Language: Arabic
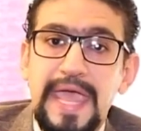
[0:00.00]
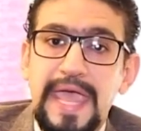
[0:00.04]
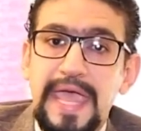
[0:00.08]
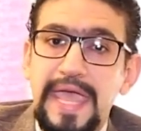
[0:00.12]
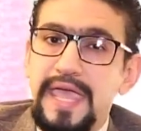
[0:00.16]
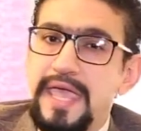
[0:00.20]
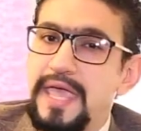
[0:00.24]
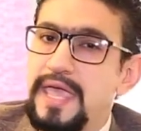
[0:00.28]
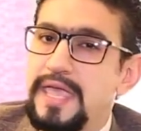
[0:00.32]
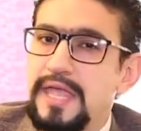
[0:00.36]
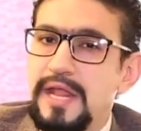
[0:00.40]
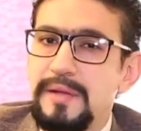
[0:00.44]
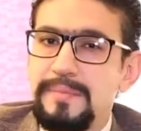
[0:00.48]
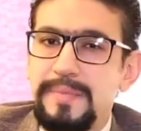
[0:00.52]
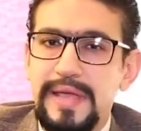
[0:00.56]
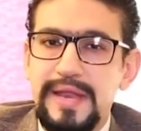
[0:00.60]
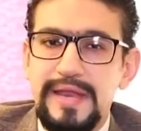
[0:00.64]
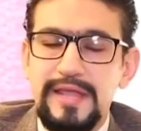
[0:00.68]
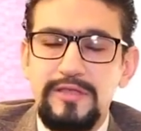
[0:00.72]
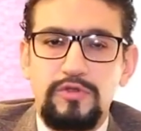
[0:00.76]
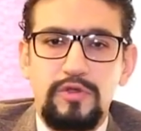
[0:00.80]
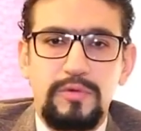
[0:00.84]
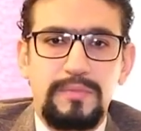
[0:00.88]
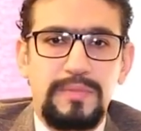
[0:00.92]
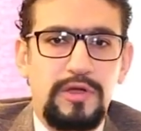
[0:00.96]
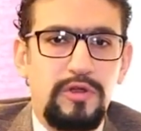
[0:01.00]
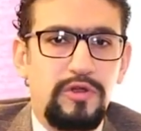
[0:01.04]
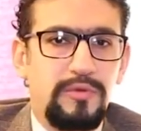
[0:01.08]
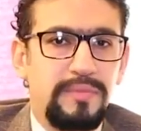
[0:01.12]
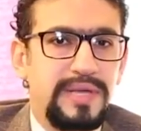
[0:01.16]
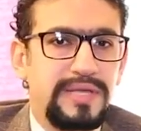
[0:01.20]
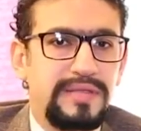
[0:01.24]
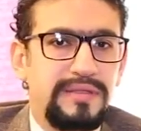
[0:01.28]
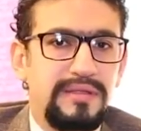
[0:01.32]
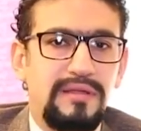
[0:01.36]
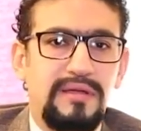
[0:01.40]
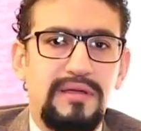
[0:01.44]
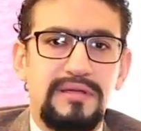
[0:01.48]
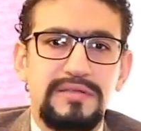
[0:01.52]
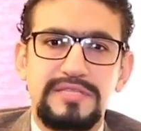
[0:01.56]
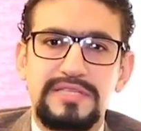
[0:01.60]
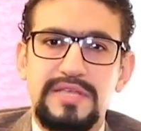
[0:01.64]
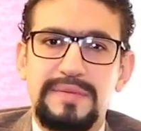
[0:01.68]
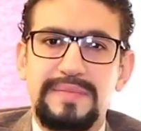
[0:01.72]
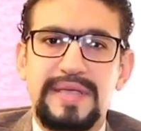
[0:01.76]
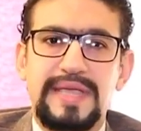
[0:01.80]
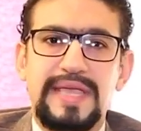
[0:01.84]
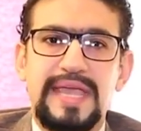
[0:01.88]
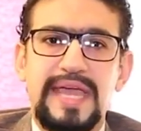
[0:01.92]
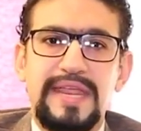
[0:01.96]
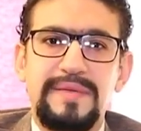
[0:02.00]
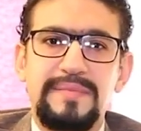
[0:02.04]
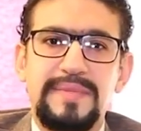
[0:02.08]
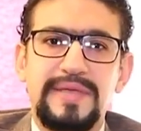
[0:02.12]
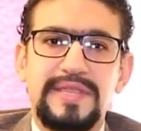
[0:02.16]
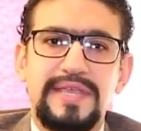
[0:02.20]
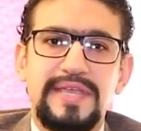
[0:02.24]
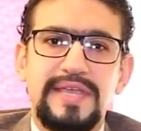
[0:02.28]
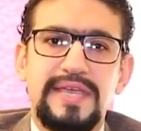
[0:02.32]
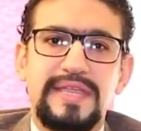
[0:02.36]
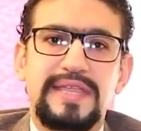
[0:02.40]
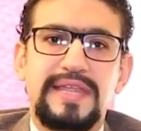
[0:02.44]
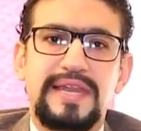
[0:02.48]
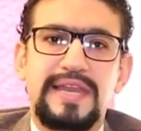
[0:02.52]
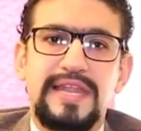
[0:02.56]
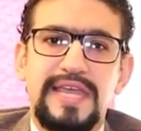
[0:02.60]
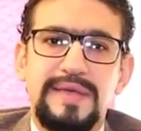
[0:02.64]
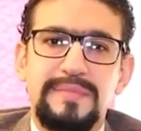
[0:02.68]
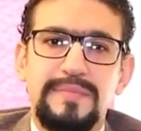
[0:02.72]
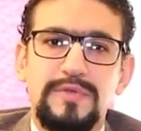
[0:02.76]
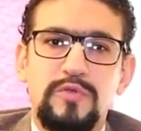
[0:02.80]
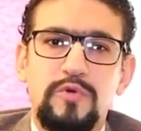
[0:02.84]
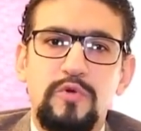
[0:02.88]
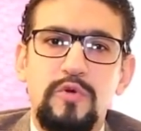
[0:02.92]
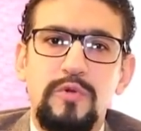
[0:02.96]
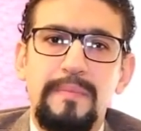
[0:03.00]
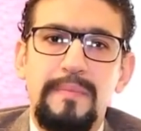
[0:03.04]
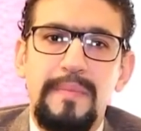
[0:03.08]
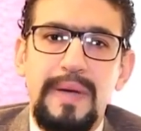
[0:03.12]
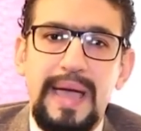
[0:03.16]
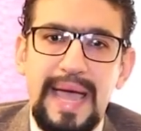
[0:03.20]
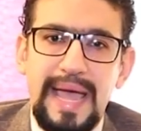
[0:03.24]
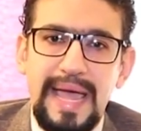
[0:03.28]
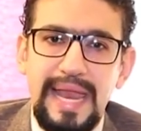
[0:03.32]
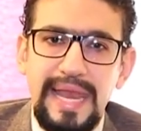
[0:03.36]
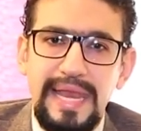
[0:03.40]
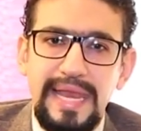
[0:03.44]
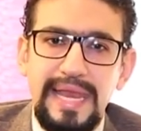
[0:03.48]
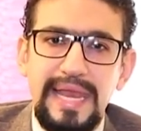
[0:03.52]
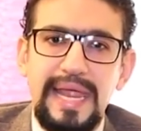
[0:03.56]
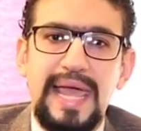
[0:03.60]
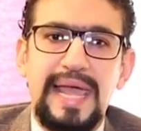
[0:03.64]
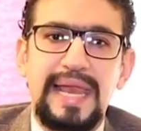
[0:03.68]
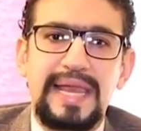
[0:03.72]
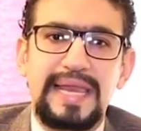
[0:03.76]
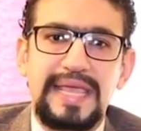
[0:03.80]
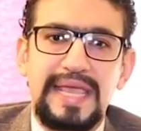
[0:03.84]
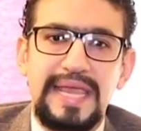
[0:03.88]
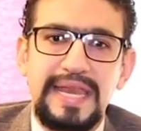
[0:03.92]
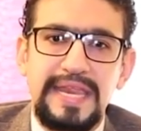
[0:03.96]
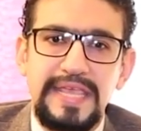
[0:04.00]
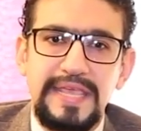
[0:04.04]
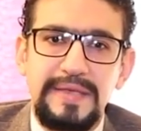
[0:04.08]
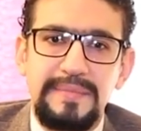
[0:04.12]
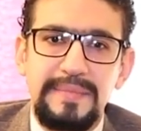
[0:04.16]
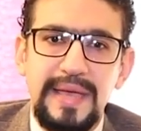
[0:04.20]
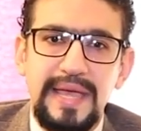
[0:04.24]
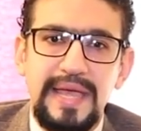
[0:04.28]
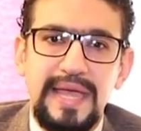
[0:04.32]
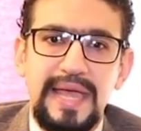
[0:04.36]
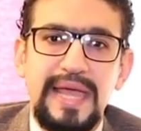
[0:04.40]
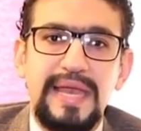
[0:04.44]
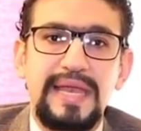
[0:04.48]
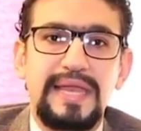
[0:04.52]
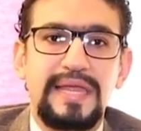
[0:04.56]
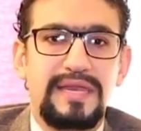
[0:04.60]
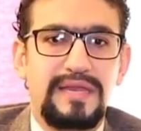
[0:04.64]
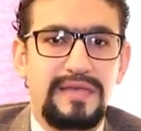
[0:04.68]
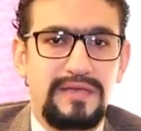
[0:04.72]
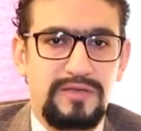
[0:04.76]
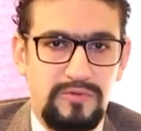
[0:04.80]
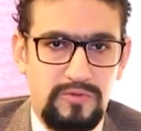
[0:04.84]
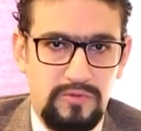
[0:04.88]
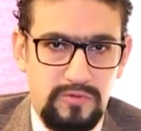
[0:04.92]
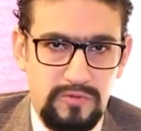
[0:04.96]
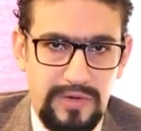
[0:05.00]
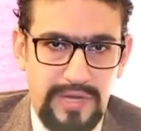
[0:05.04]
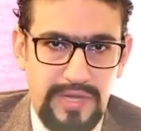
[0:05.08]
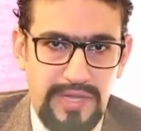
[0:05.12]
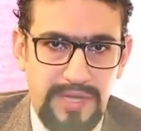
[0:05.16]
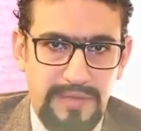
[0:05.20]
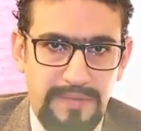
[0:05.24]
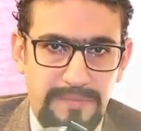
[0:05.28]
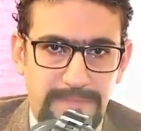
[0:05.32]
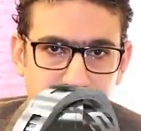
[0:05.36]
ايه هي البيانات والمعلومات الخاصه بالجريمه ديت اللي هي بتكون محل الجريمه الالكترونيه